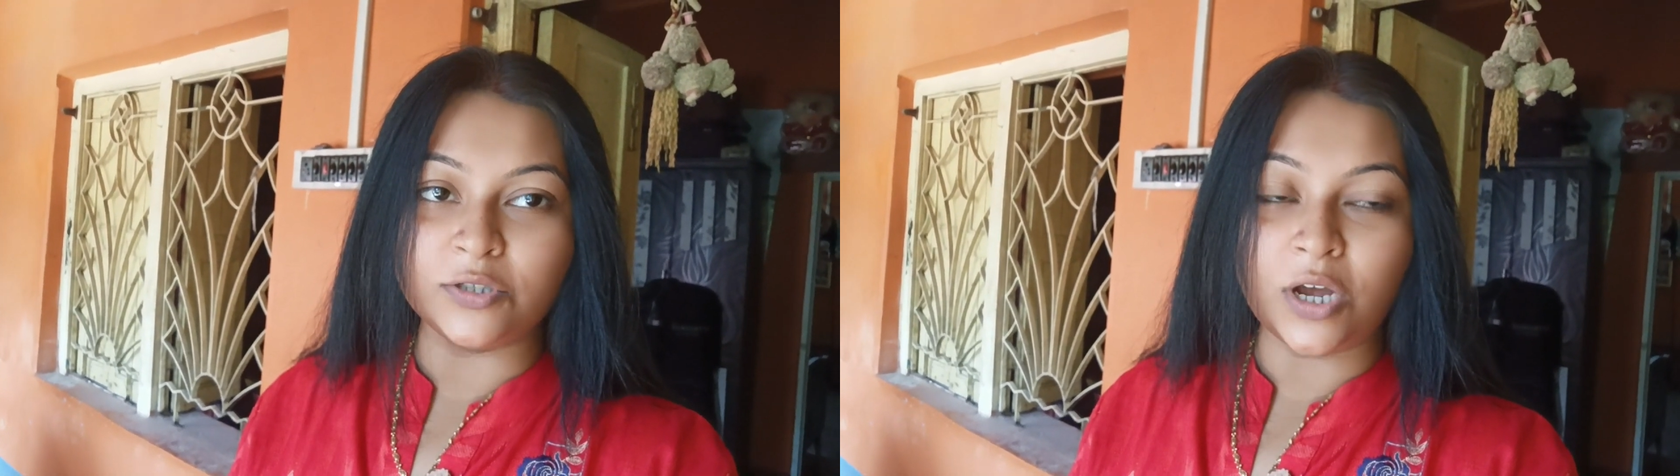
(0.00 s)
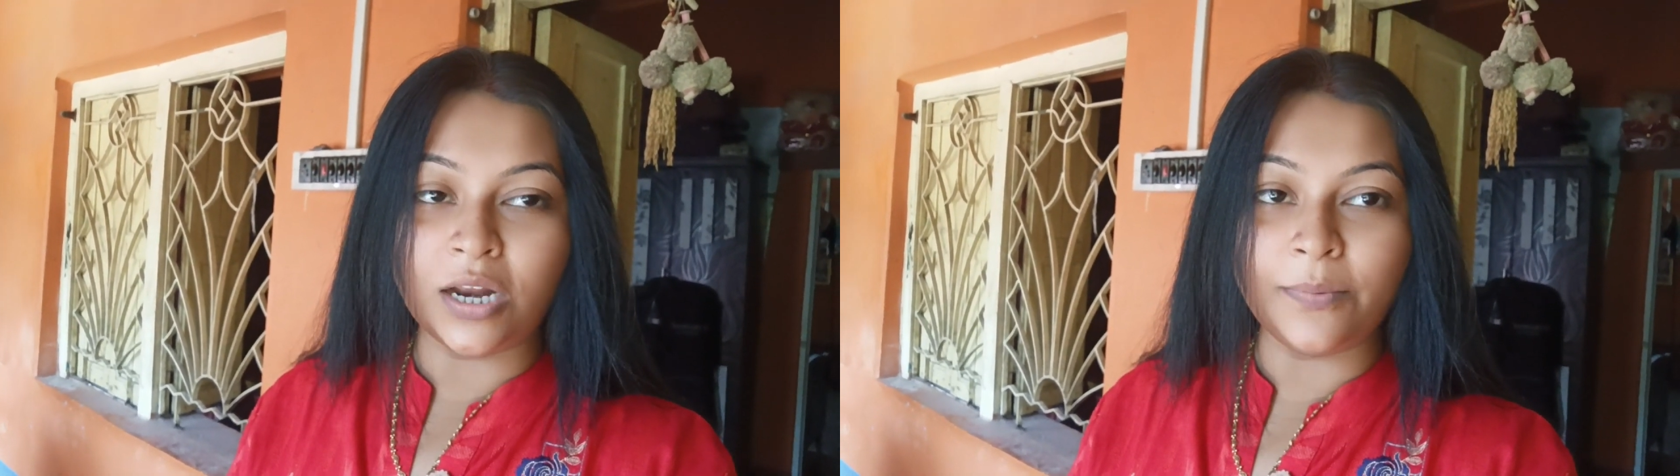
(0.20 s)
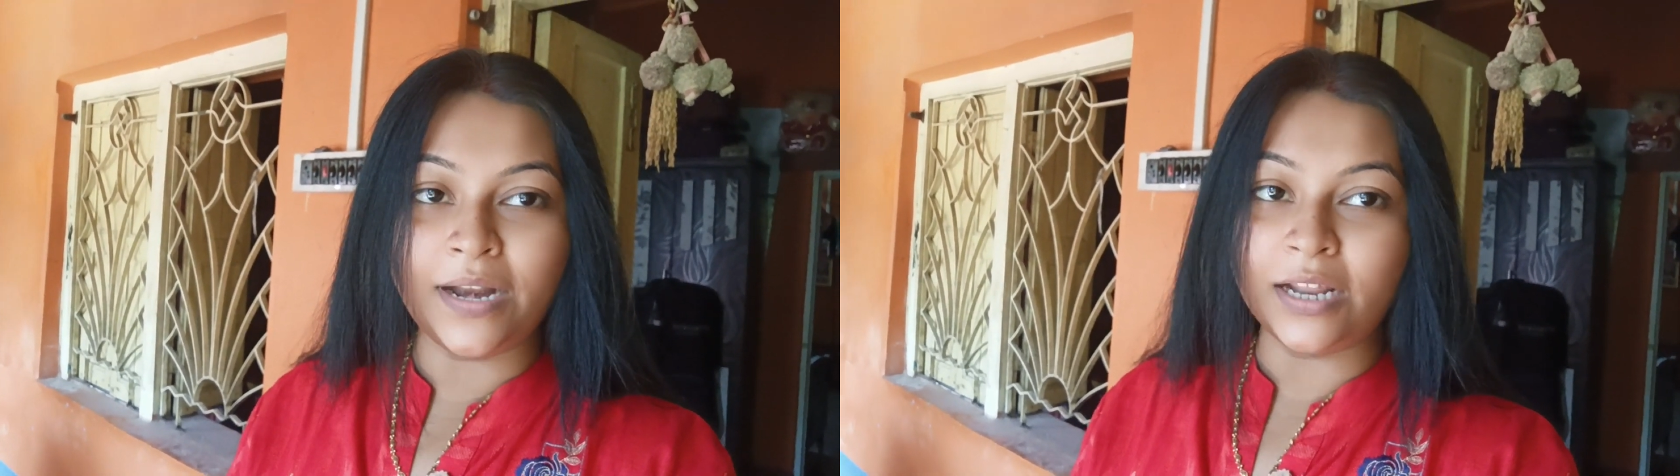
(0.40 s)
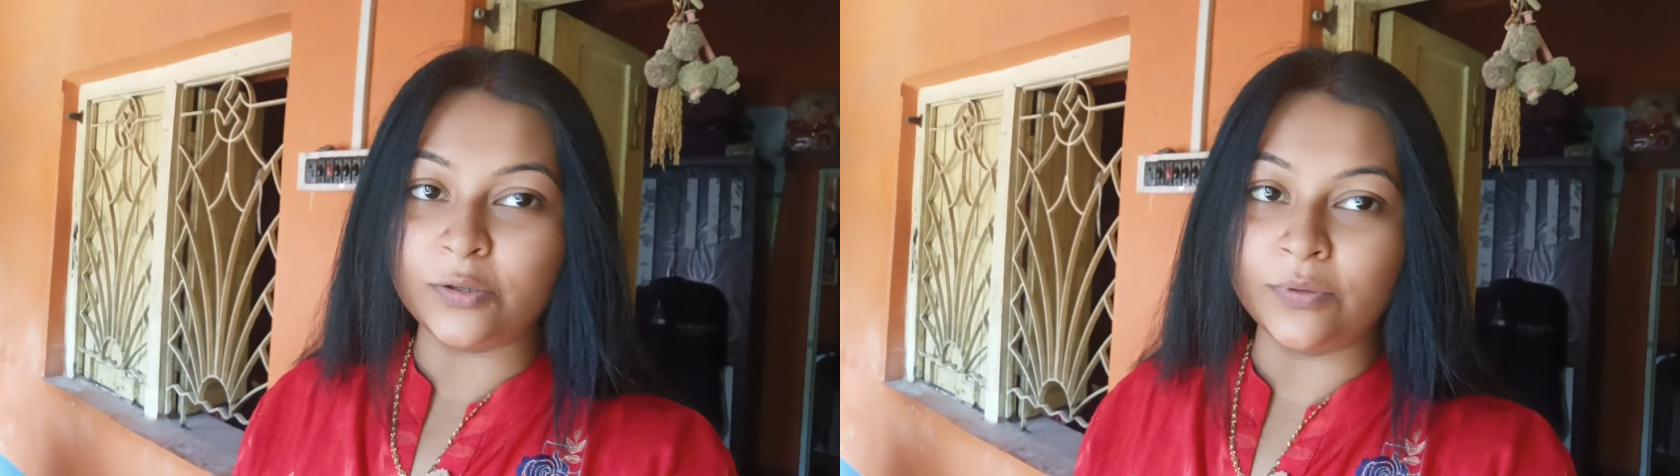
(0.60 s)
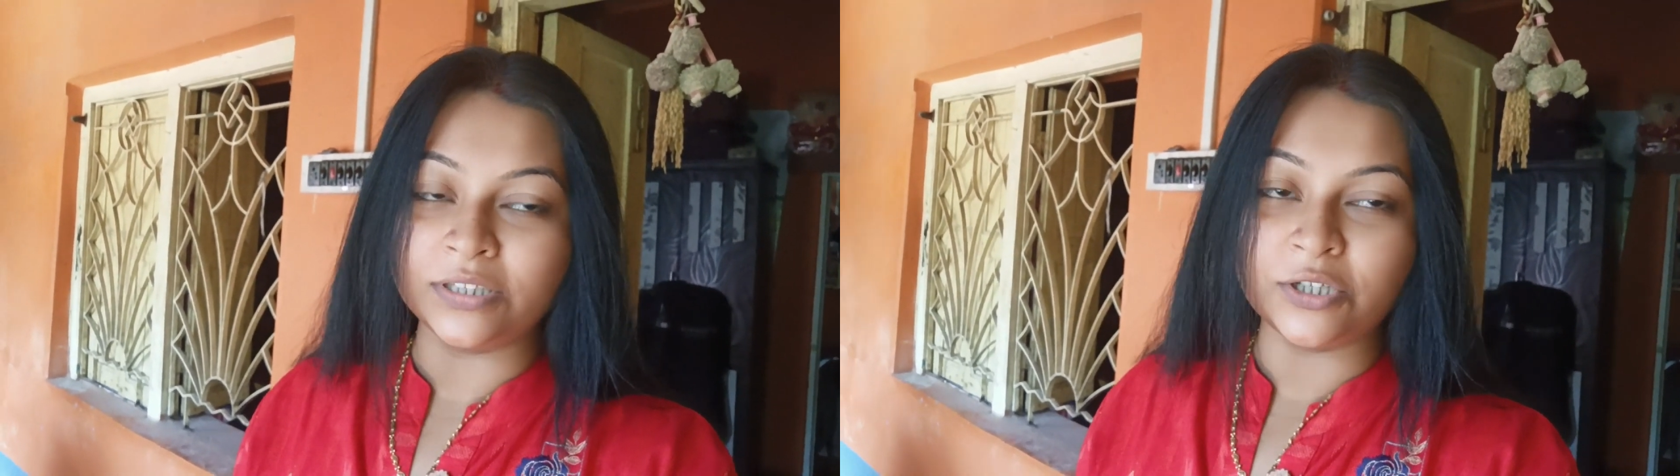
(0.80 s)
সকালবেলা
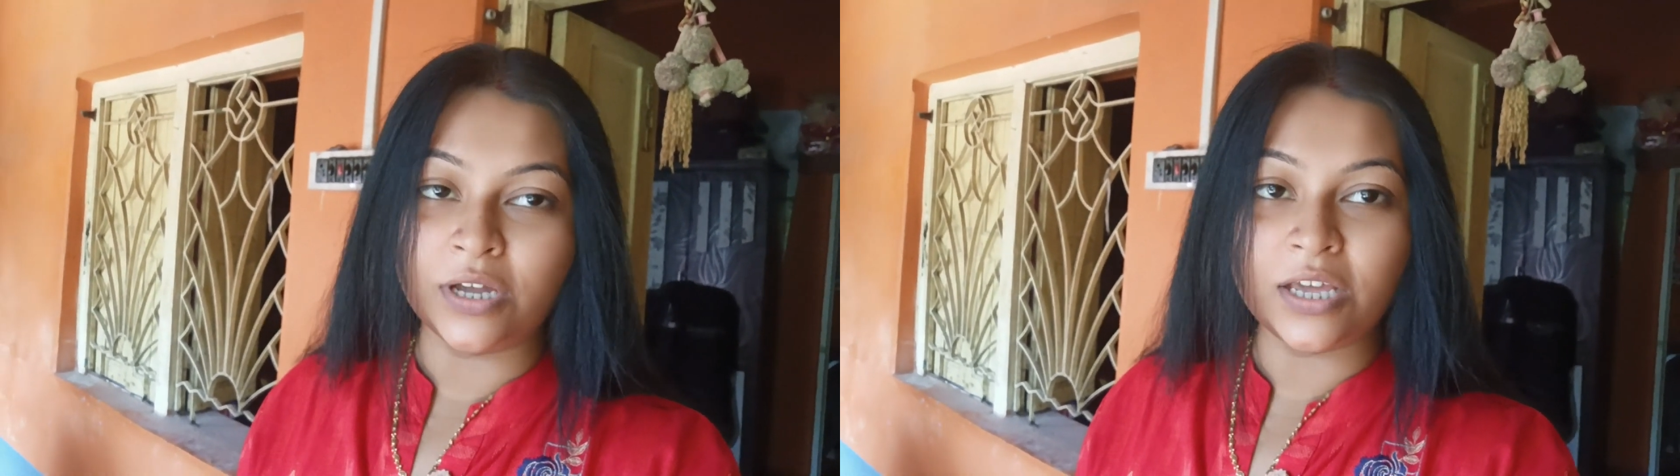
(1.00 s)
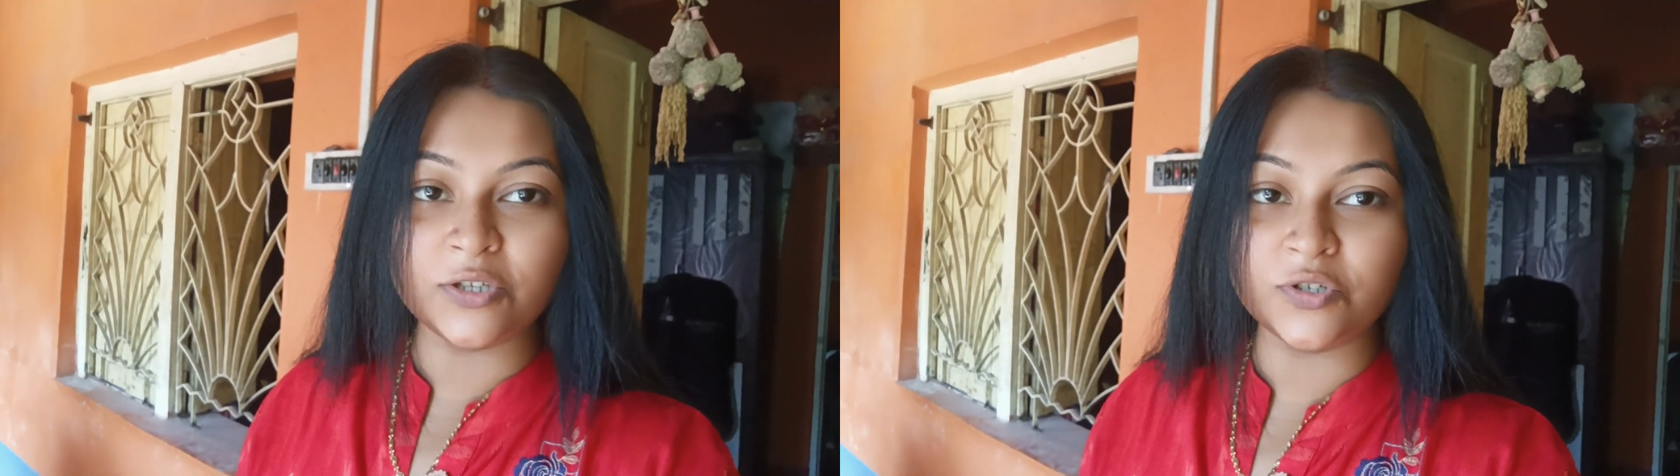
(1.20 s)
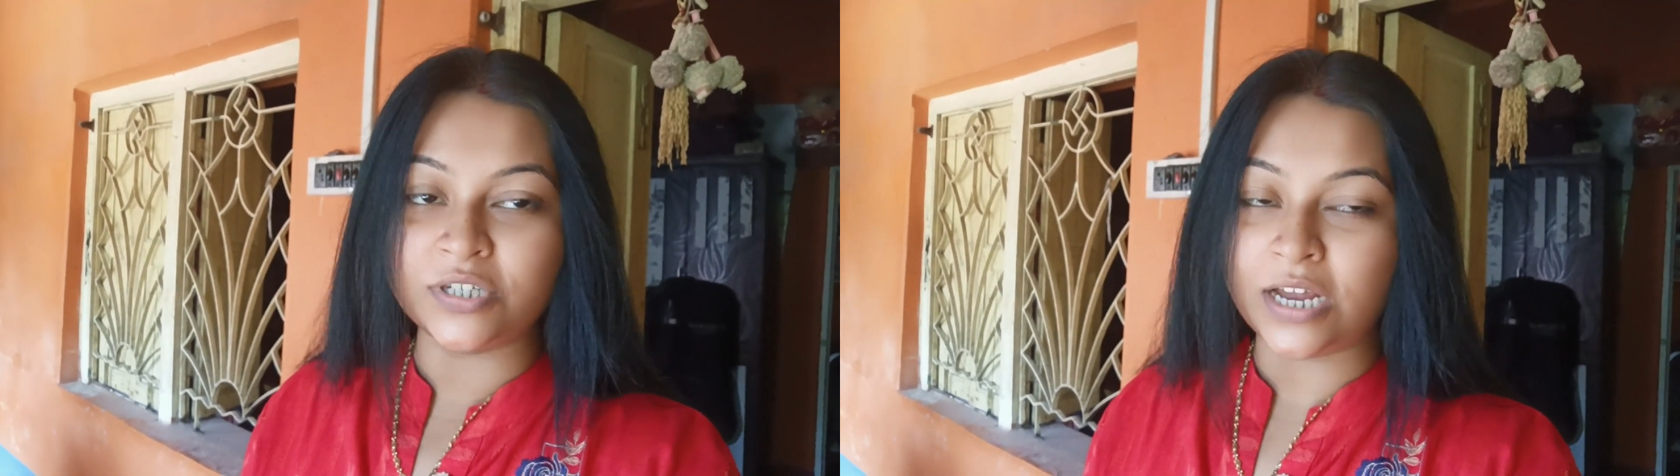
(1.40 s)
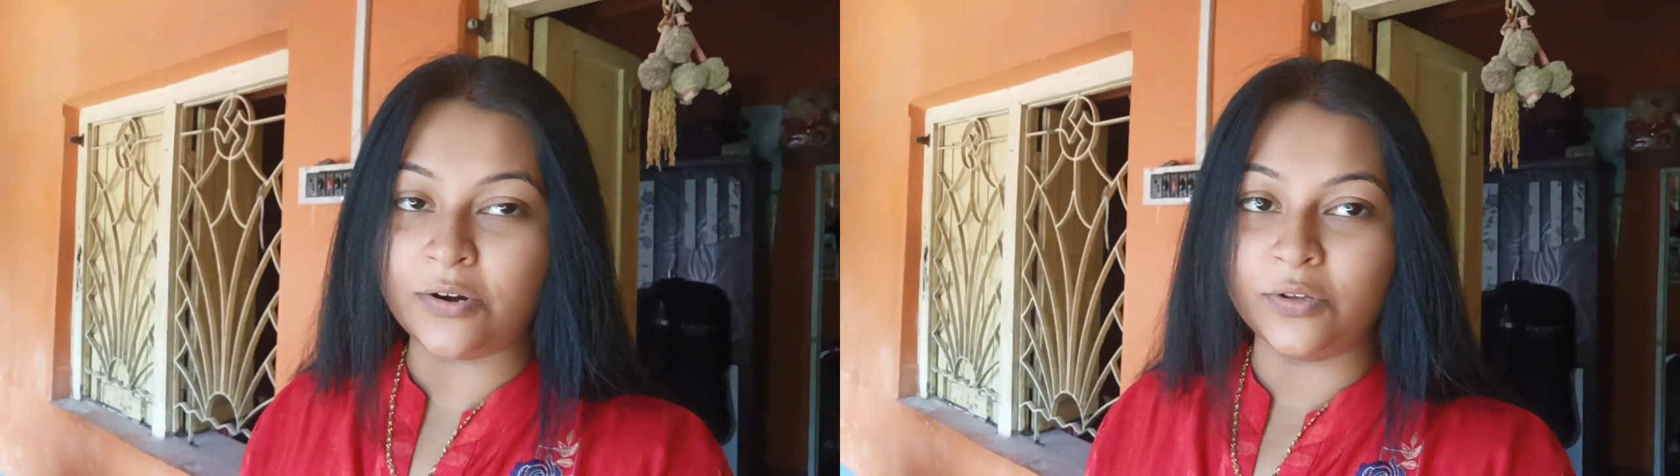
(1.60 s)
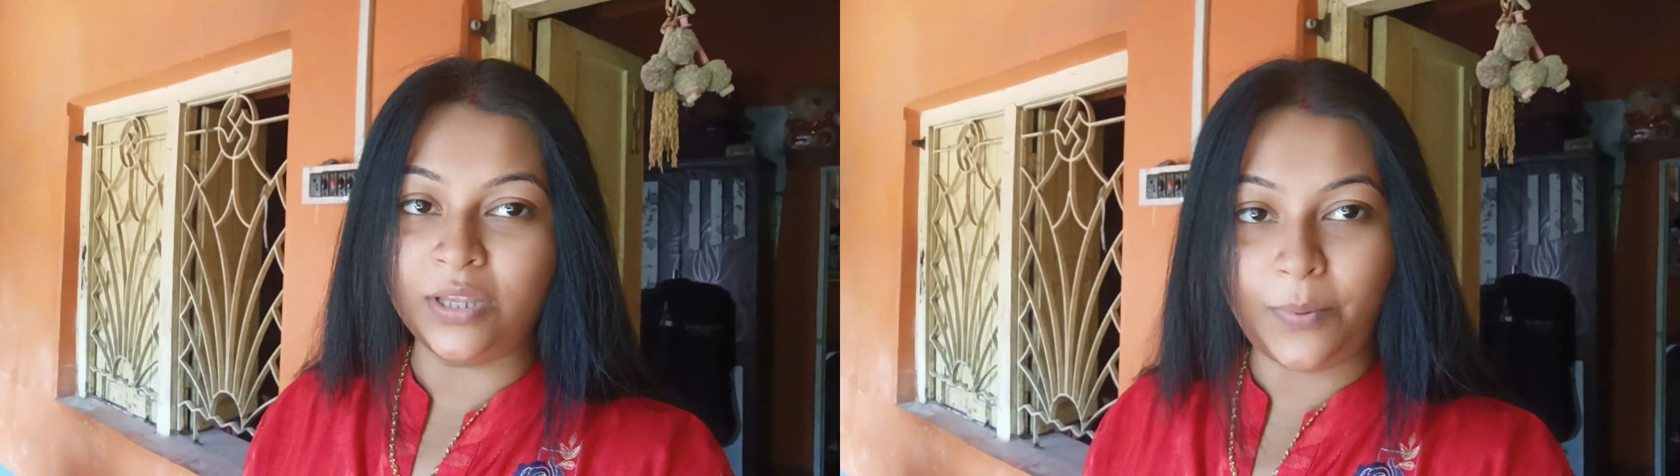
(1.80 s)
তোমাদের সঙ্গে কিছু
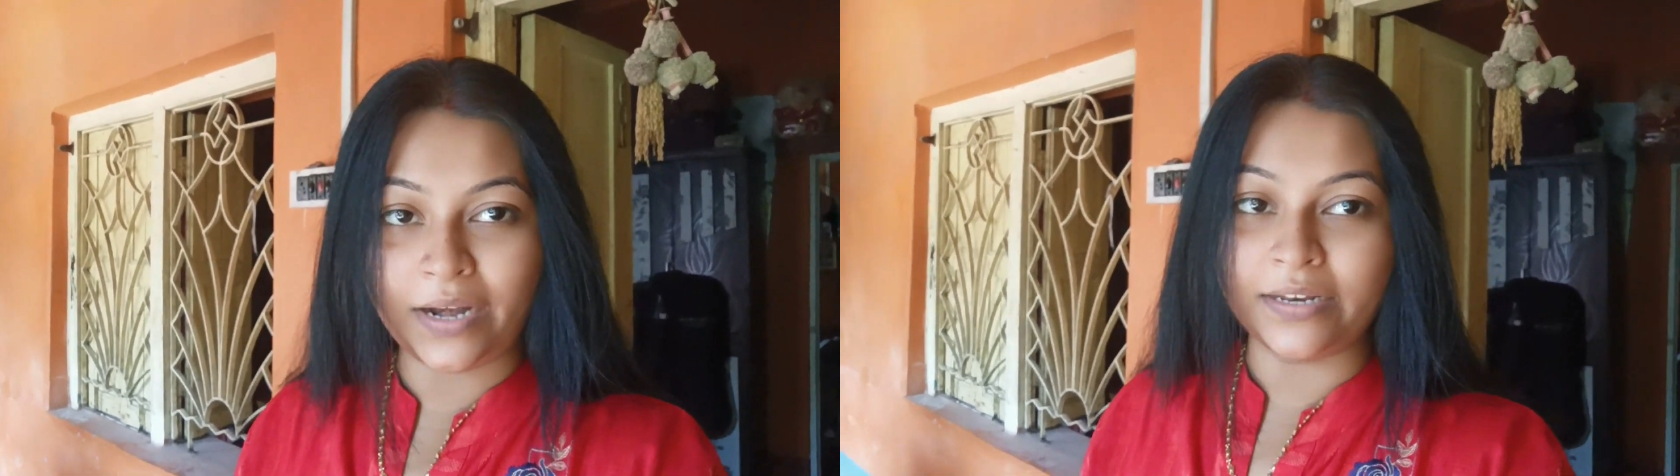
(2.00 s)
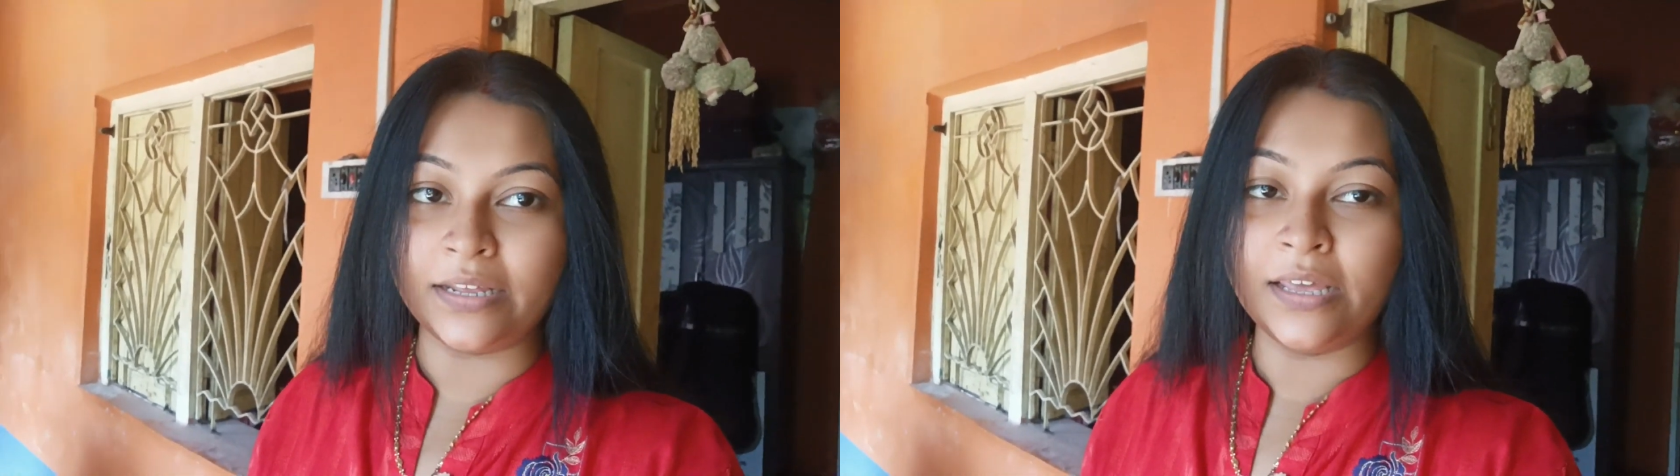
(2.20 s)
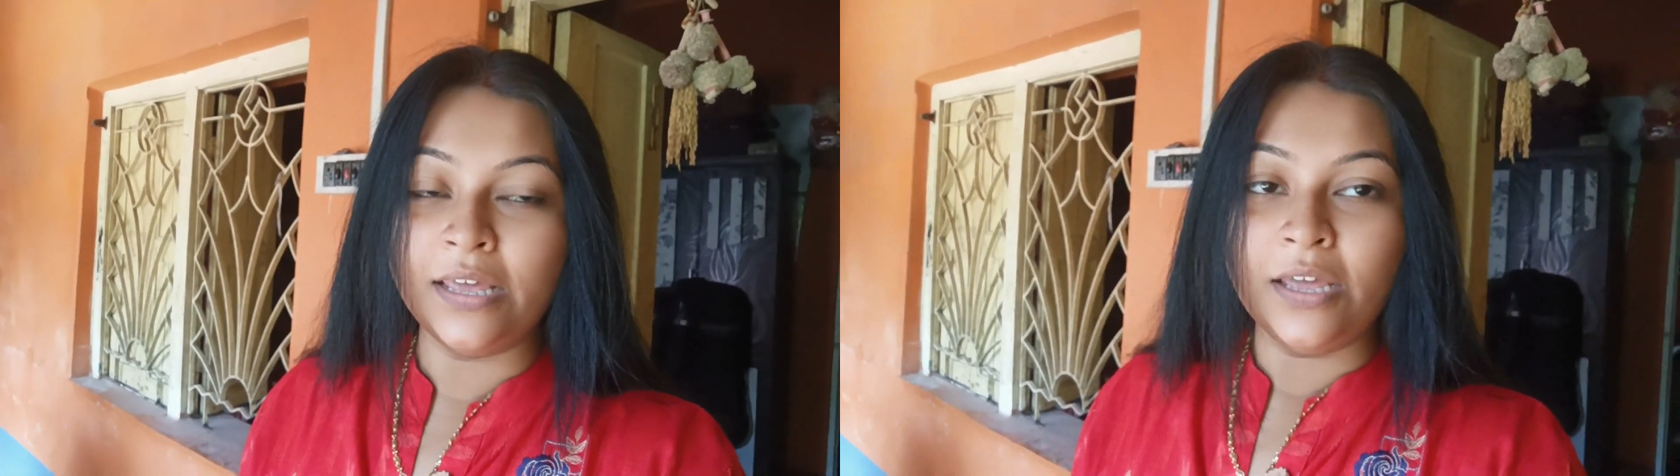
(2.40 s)
শেয়ার করতে পারিনি